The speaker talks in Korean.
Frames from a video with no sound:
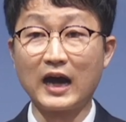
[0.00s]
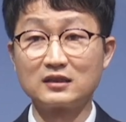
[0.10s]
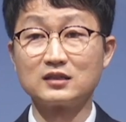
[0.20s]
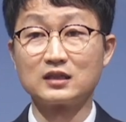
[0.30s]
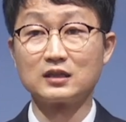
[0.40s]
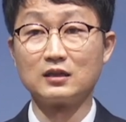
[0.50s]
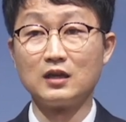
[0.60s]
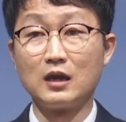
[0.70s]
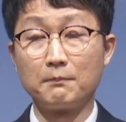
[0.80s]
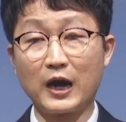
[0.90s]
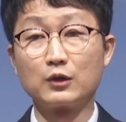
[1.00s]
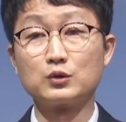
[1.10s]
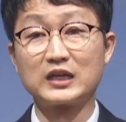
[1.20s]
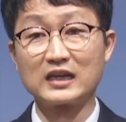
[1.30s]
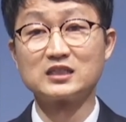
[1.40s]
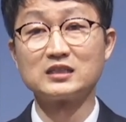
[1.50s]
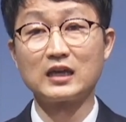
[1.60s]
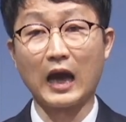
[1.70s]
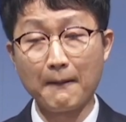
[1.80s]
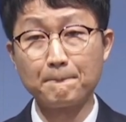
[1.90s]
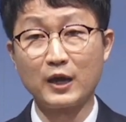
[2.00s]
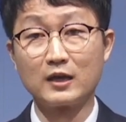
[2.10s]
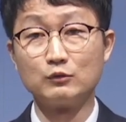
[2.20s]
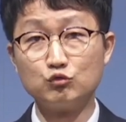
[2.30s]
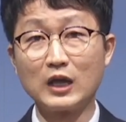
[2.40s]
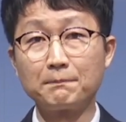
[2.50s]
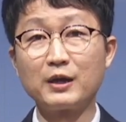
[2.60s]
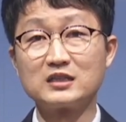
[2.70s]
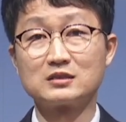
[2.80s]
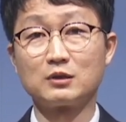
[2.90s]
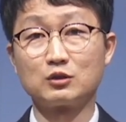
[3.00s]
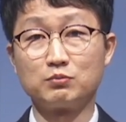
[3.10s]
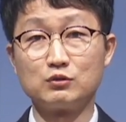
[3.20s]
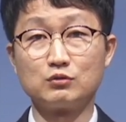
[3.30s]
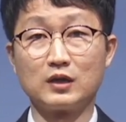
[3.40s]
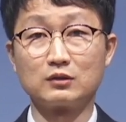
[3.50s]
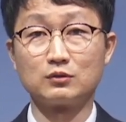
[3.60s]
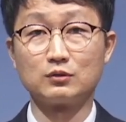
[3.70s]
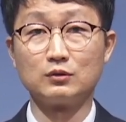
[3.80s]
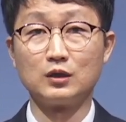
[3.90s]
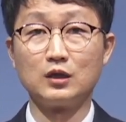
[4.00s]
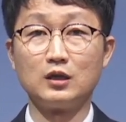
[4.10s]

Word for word: 아들이 바로 자신의 앞에, 눈앞에 있음에도 불구하고